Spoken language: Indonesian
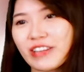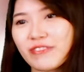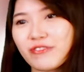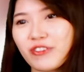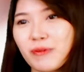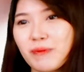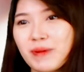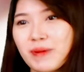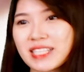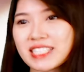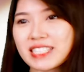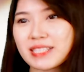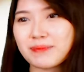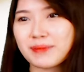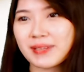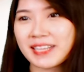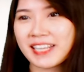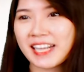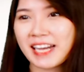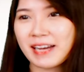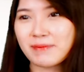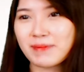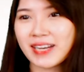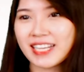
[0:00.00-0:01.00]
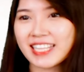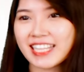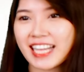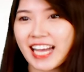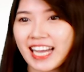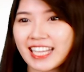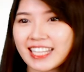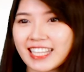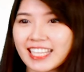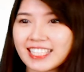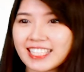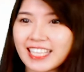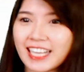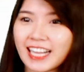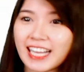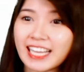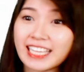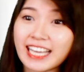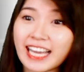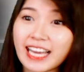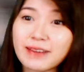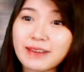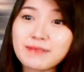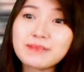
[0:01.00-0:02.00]
informasi pertama datang dari
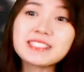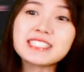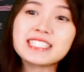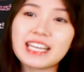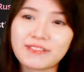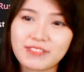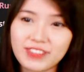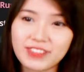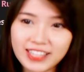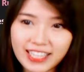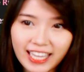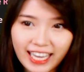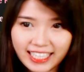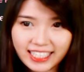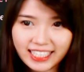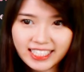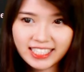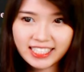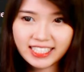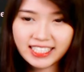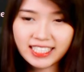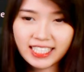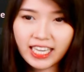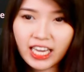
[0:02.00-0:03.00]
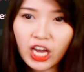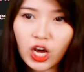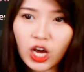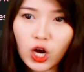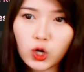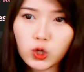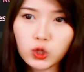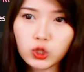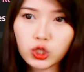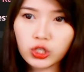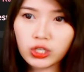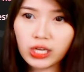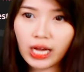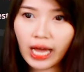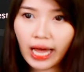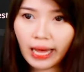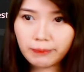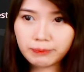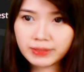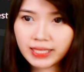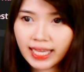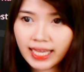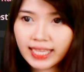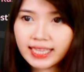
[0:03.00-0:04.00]
game Seven Nights. Untuk
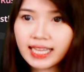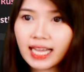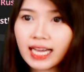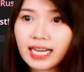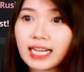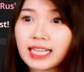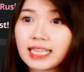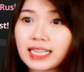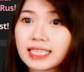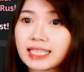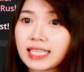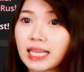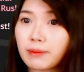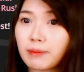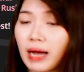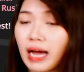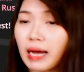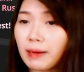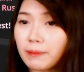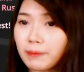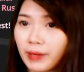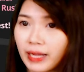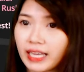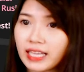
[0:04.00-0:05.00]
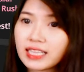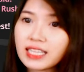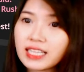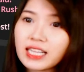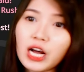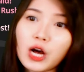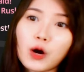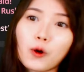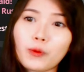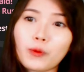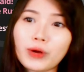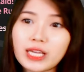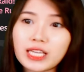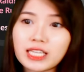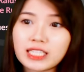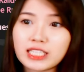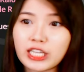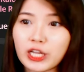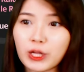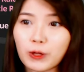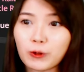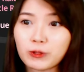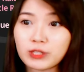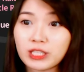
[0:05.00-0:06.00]
update tanggal 6 April,
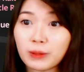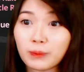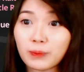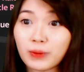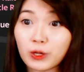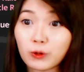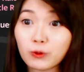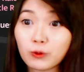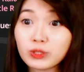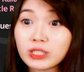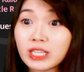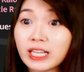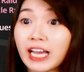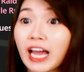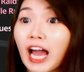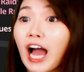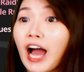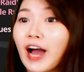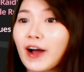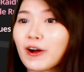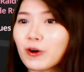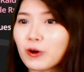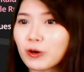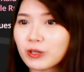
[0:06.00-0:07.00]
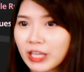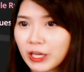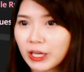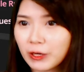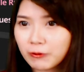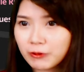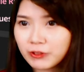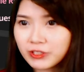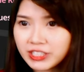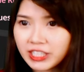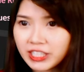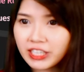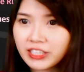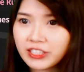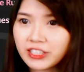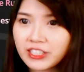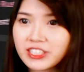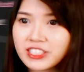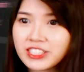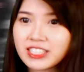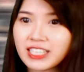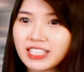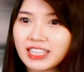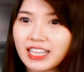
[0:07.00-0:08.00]
Awaken Hero terbaru dari anggota
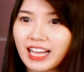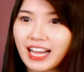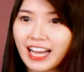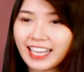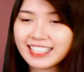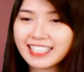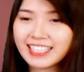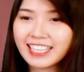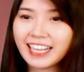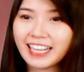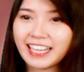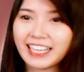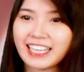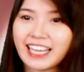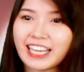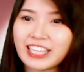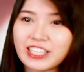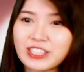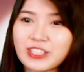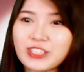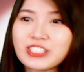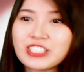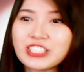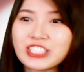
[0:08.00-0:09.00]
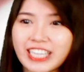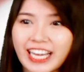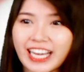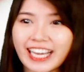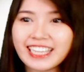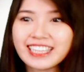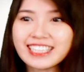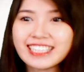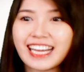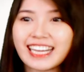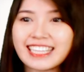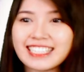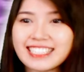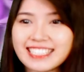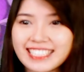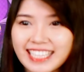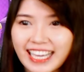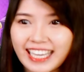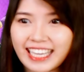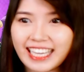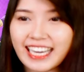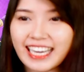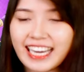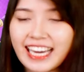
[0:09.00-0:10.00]
Crusaders telah hadir, yaitu Shane dan
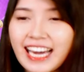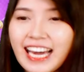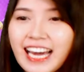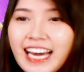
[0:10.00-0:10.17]
Sick.